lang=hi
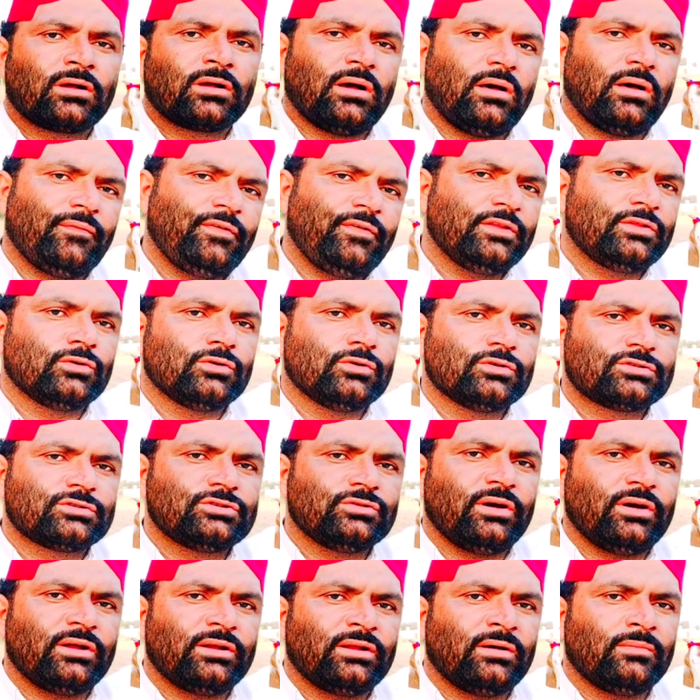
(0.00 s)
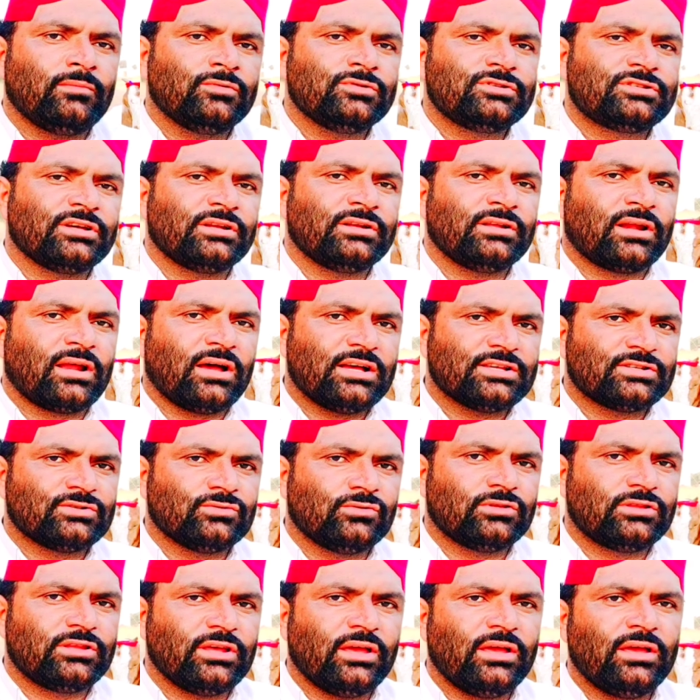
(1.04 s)
काफ़ी दोस्त जो है ना मुझसे नाराज़
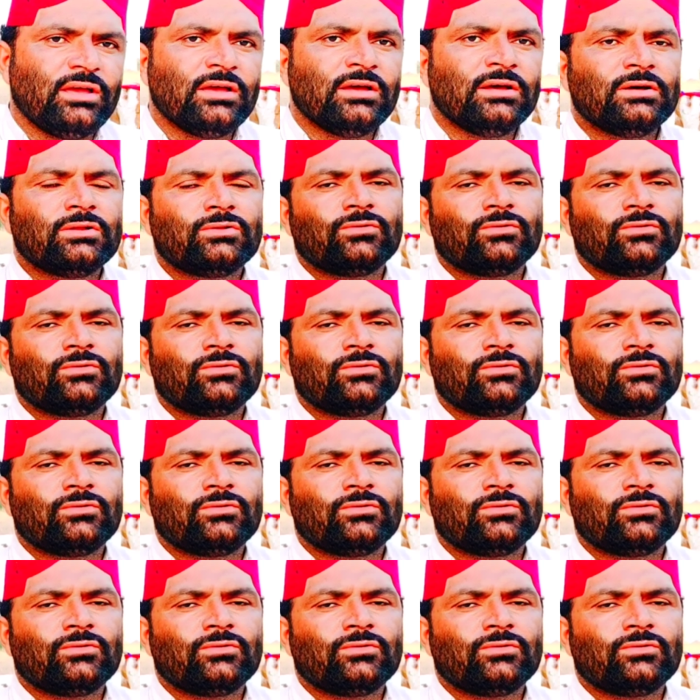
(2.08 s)
होते हैं